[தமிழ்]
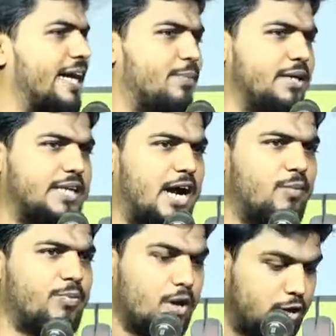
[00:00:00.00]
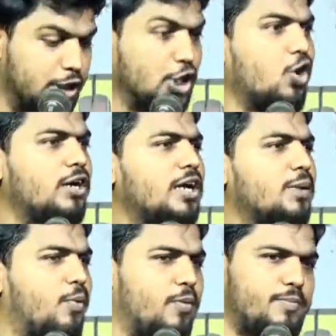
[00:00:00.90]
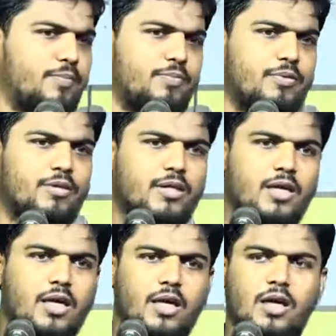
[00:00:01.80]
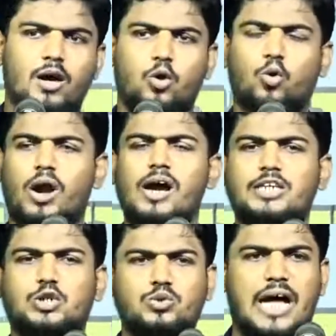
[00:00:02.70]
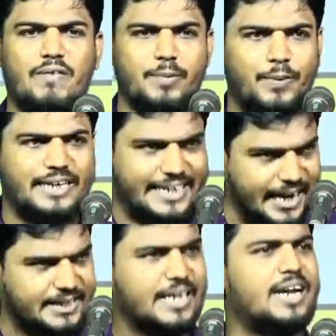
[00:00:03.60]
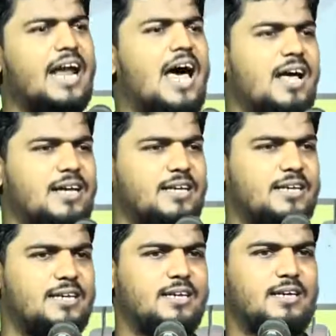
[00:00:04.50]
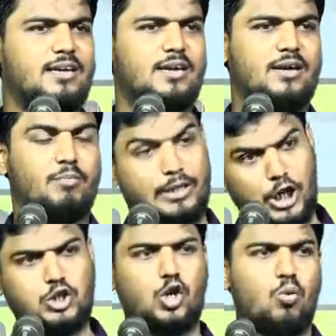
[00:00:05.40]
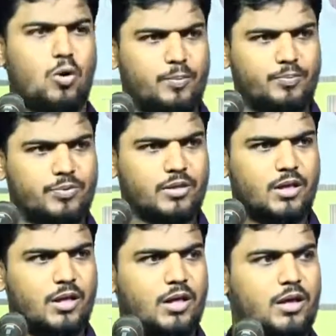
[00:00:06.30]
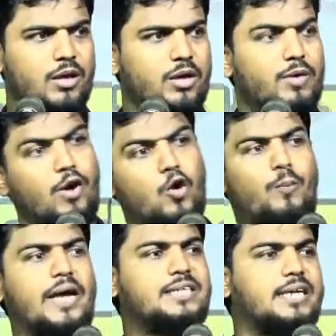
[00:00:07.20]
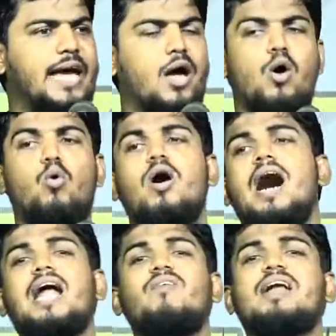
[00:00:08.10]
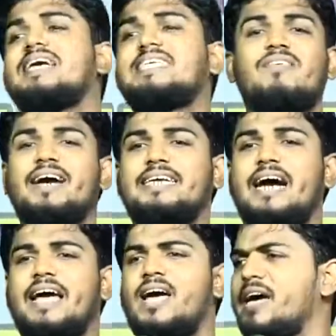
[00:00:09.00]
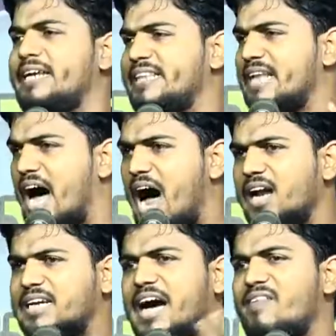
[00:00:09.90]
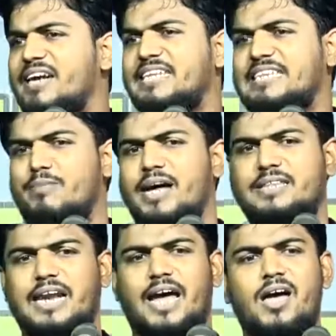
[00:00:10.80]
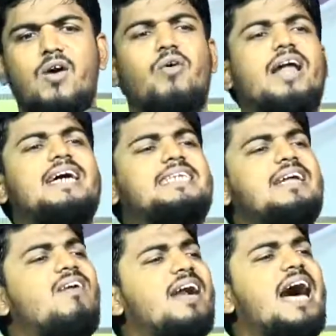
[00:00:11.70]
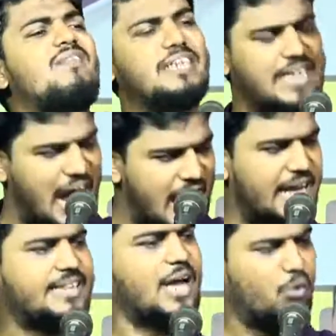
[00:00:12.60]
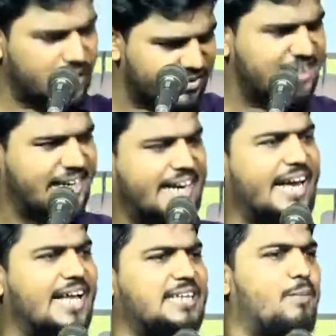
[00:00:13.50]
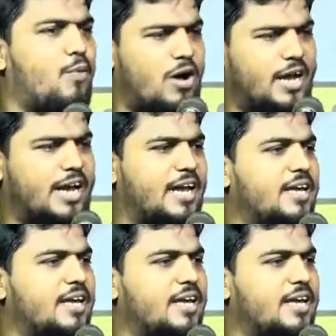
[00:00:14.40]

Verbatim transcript: கடைபிடித்தாலும் எதிர்கொண்டு நிற்போம் குரான் சுண்ணாவை பற்றி கேட்கிறீர்களா பதில் சொல்வோம் இவ்வளவு பேசுறிய உன் ஆள் வரதட்சணை வாங்கிட்டானே இந்த ஆளுக்காக வேண்டிய இந்த ஜமாத்தில் வரதட்சணை வாங்கினா அவன் இந்த ஆளே தௌஹீதுவாதியே கிடையாதுங்க போங்க